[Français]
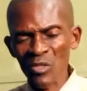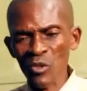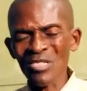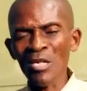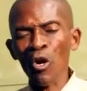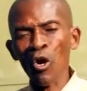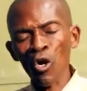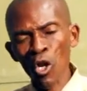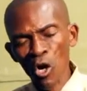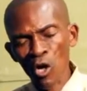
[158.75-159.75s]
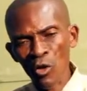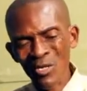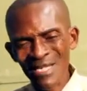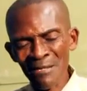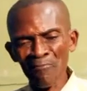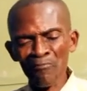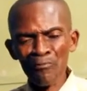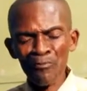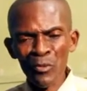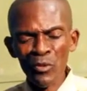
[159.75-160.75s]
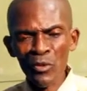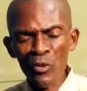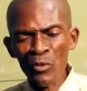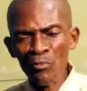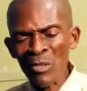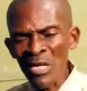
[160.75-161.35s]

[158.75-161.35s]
ce sont des colloques qui,